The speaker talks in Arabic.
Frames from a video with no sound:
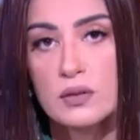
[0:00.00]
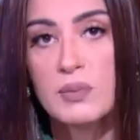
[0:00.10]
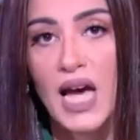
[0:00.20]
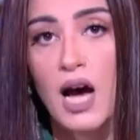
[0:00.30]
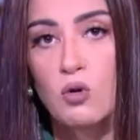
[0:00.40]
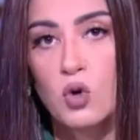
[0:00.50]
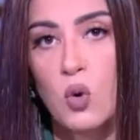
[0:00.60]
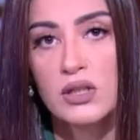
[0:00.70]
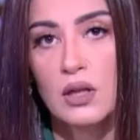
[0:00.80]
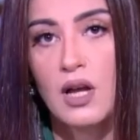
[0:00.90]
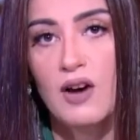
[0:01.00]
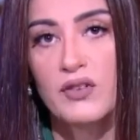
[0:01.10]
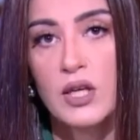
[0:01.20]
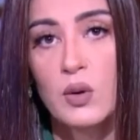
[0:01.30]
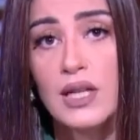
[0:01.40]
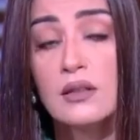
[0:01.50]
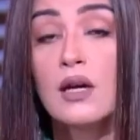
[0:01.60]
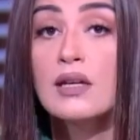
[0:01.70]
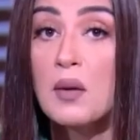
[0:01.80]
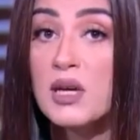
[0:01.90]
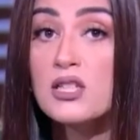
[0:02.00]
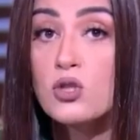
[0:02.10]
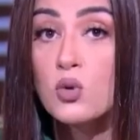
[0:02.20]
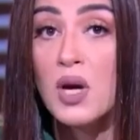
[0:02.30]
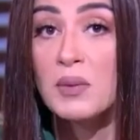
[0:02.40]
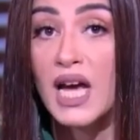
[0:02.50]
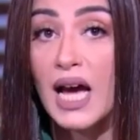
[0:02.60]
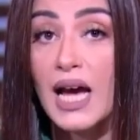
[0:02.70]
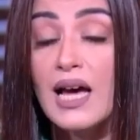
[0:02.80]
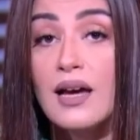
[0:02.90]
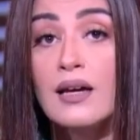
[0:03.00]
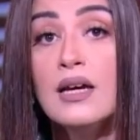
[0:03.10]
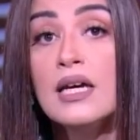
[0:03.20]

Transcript: من حقه ان هو يطلقها في اي وقت كمان الزوجه من حقها